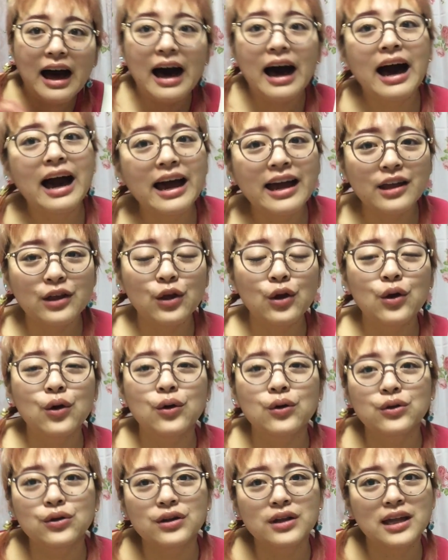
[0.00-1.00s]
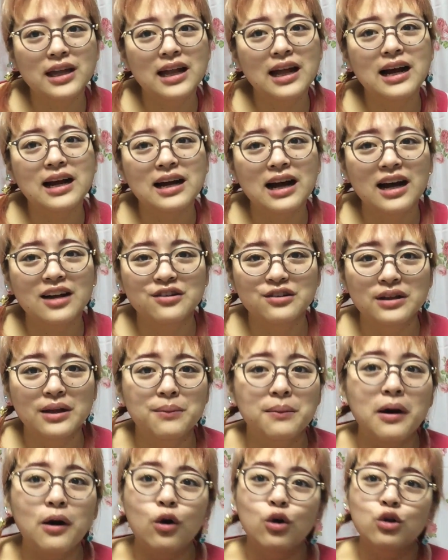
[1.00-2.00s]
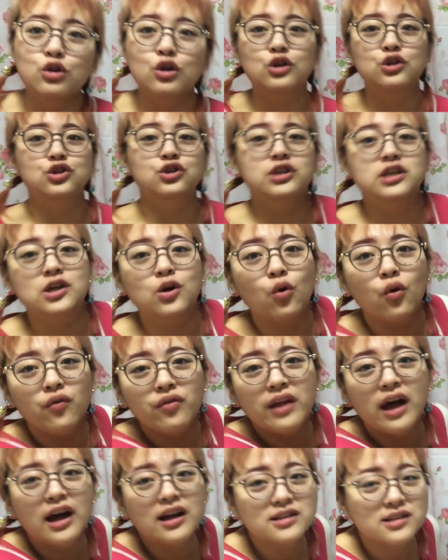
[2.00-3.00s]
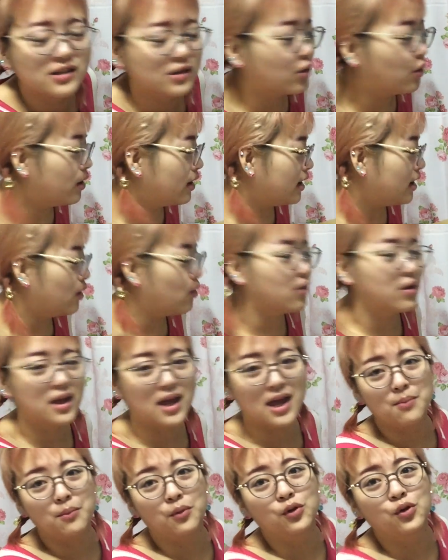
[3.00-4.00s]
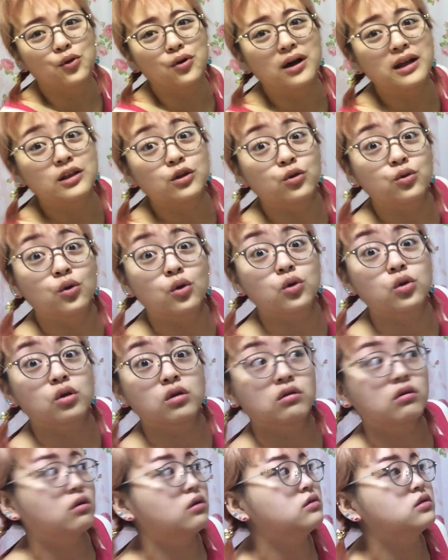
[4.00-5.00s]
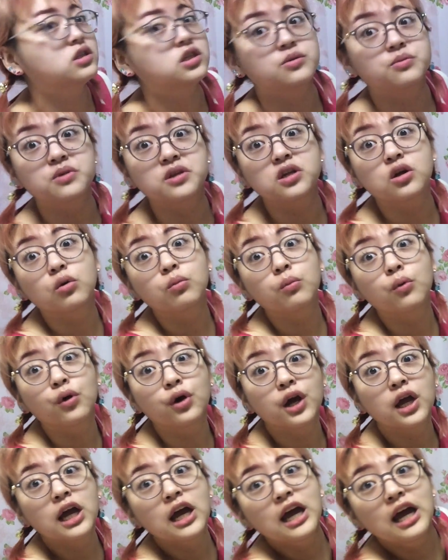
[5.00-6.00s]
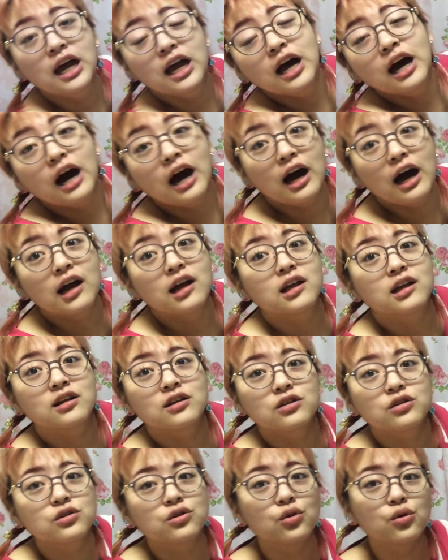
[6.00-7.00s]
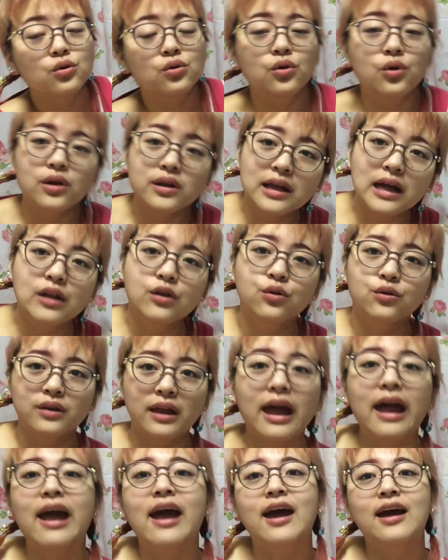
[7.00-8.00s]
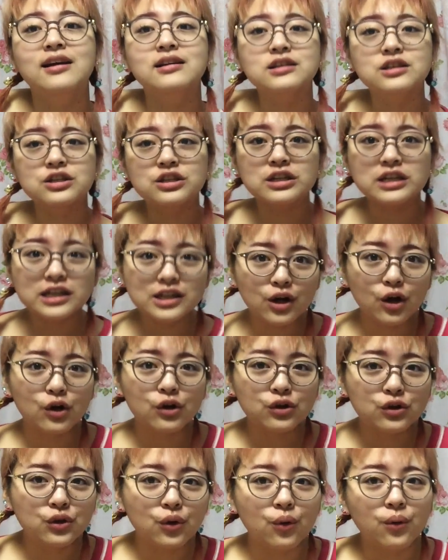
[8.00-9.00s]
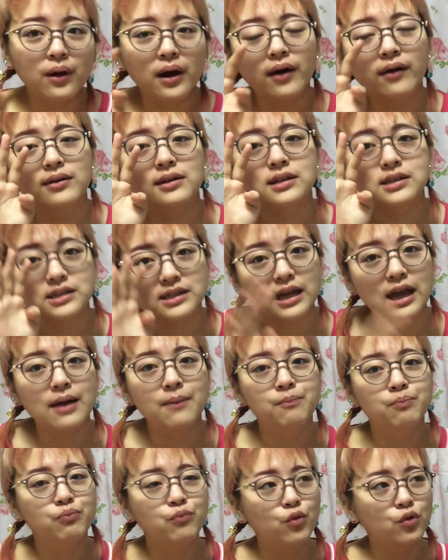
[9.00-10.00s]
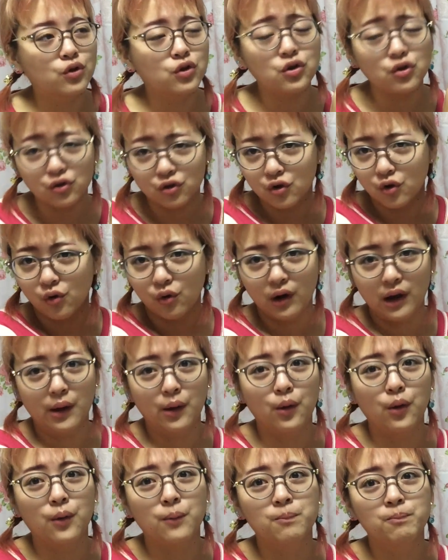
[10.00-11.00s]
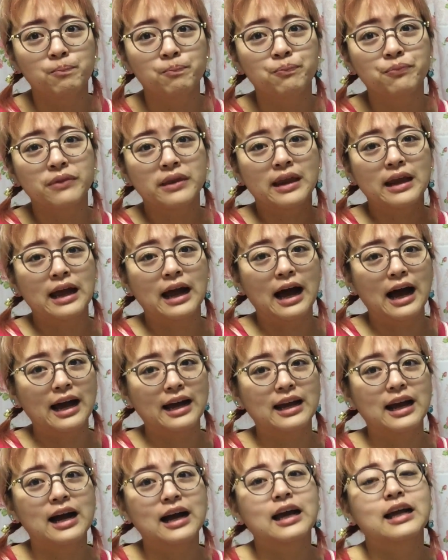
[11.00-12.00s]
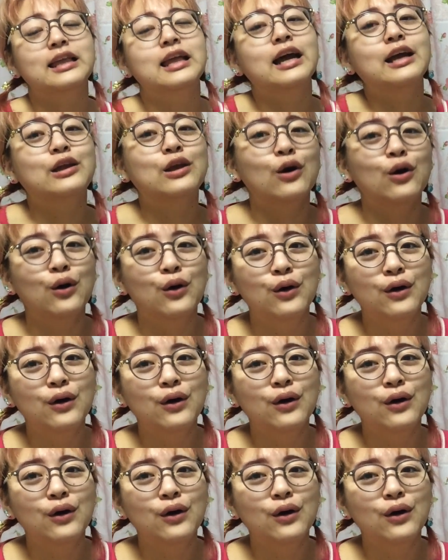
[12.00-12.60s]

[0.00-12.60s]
はい、ということでなんかあの生放送中にこんなすごい大いものが地味に重い。はい、届いたので、次の動画をですね、もう急遽これを、はい、開けたいと